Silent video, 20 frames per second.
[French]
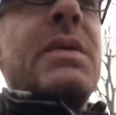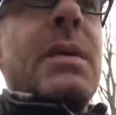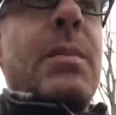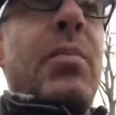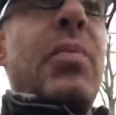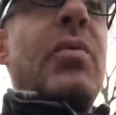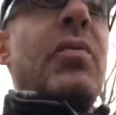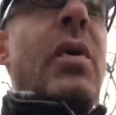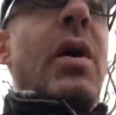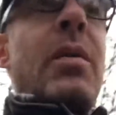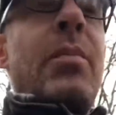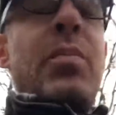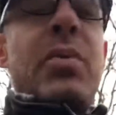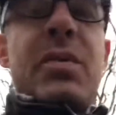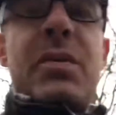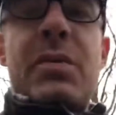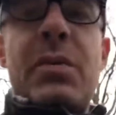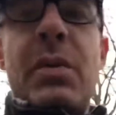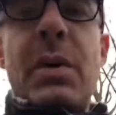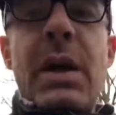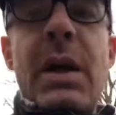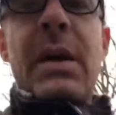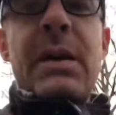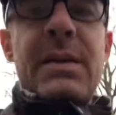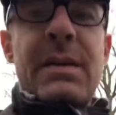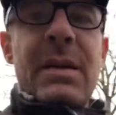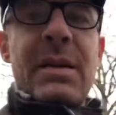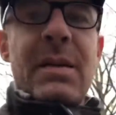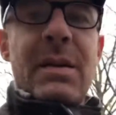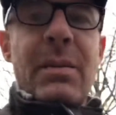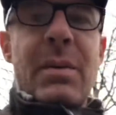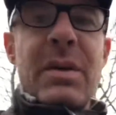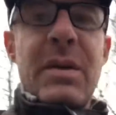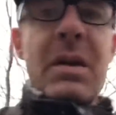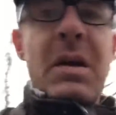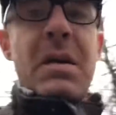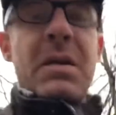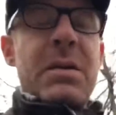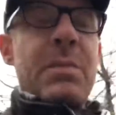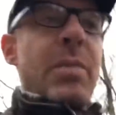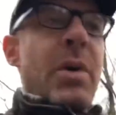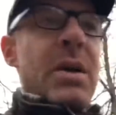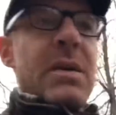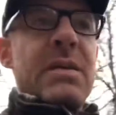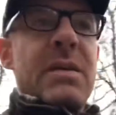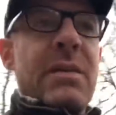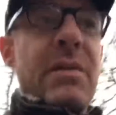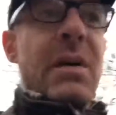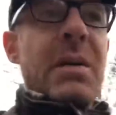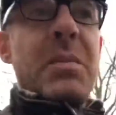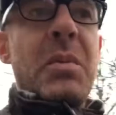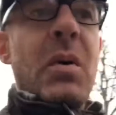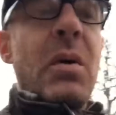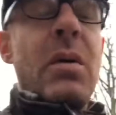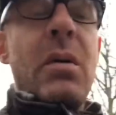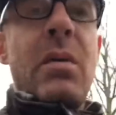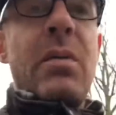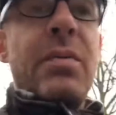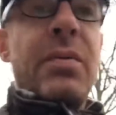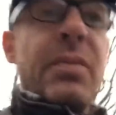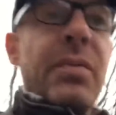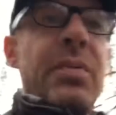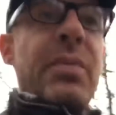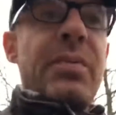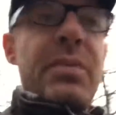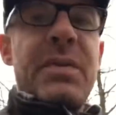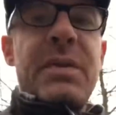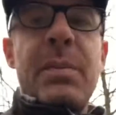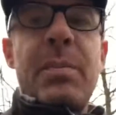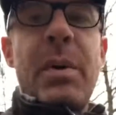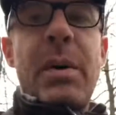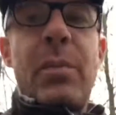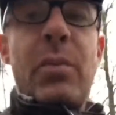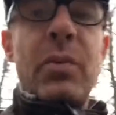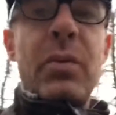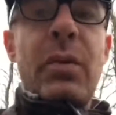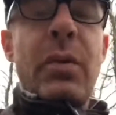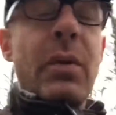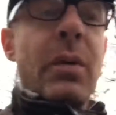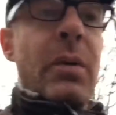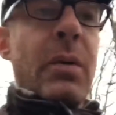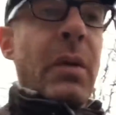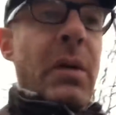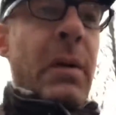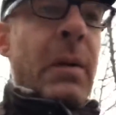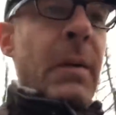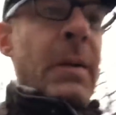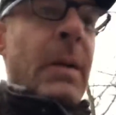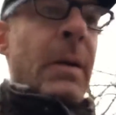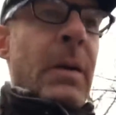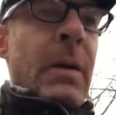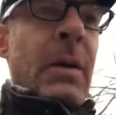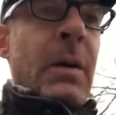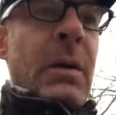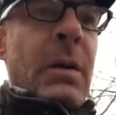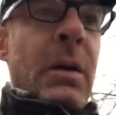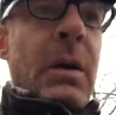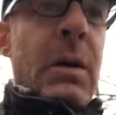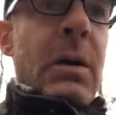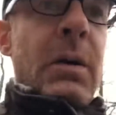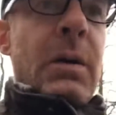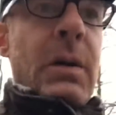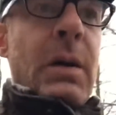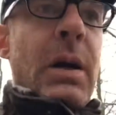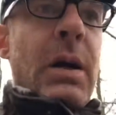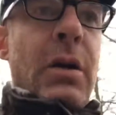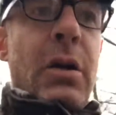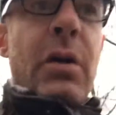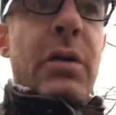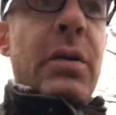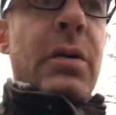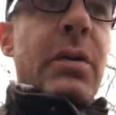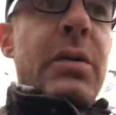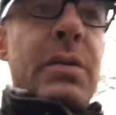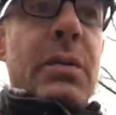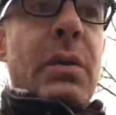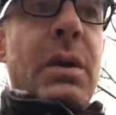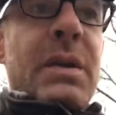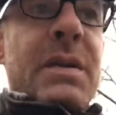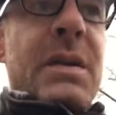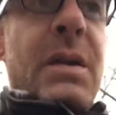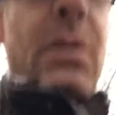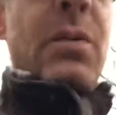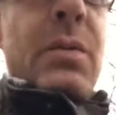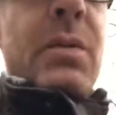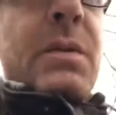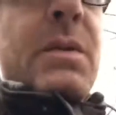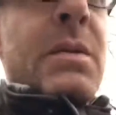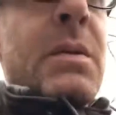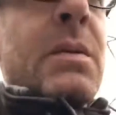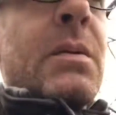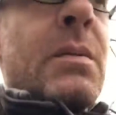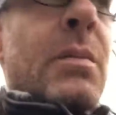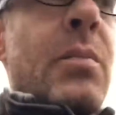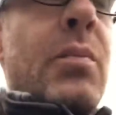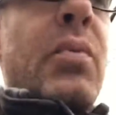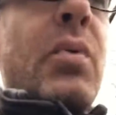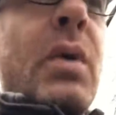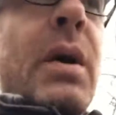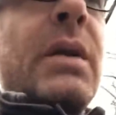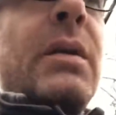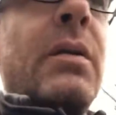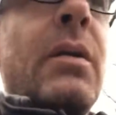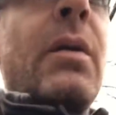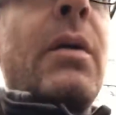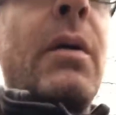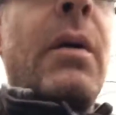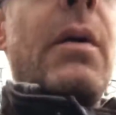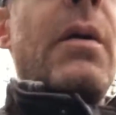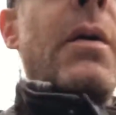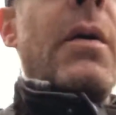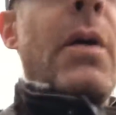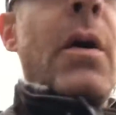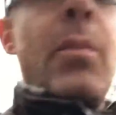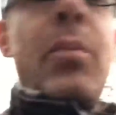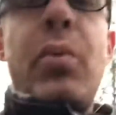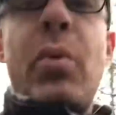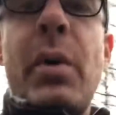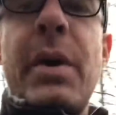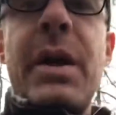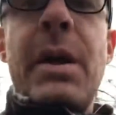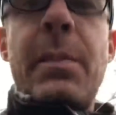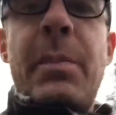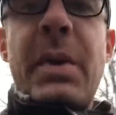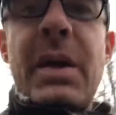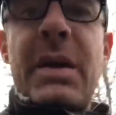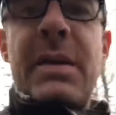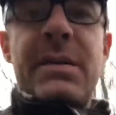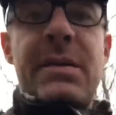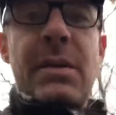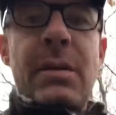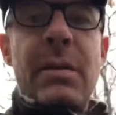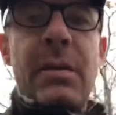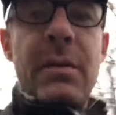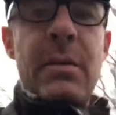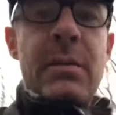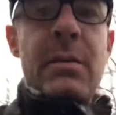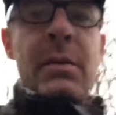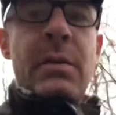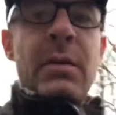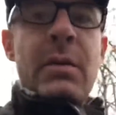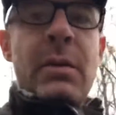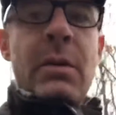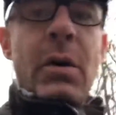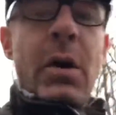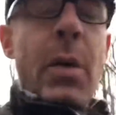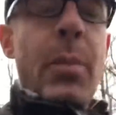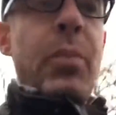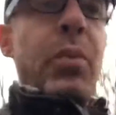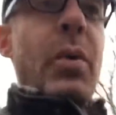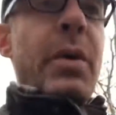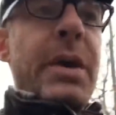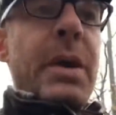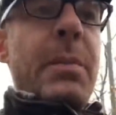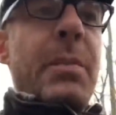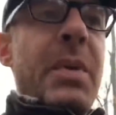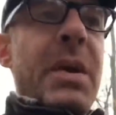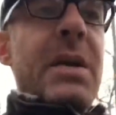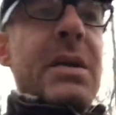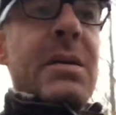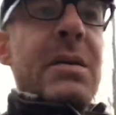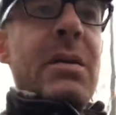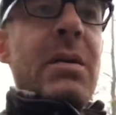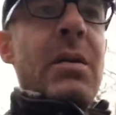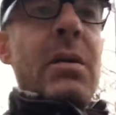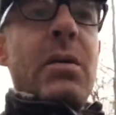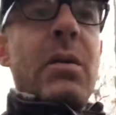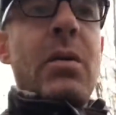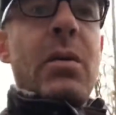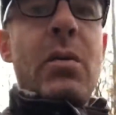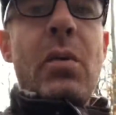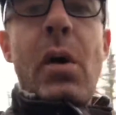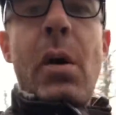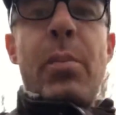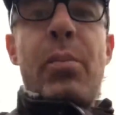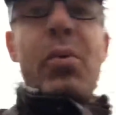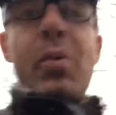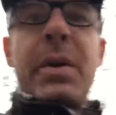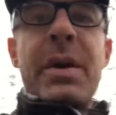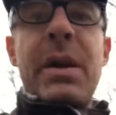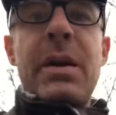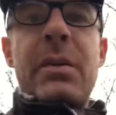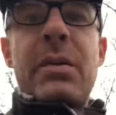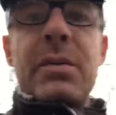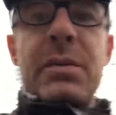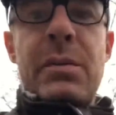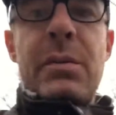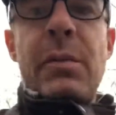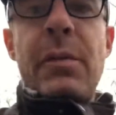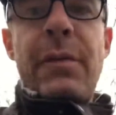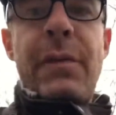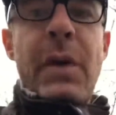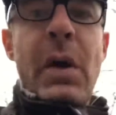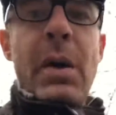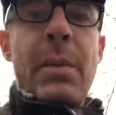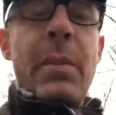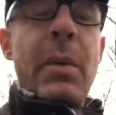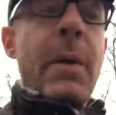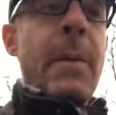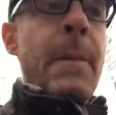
et pouvoir postuler. Ça ça m'intéresse pas, c'est vraiment c'est pas mon truc quoi. Euh, alors que sur les annonces pour être euh, employé paysan, employé paysan, employé dans une ferme,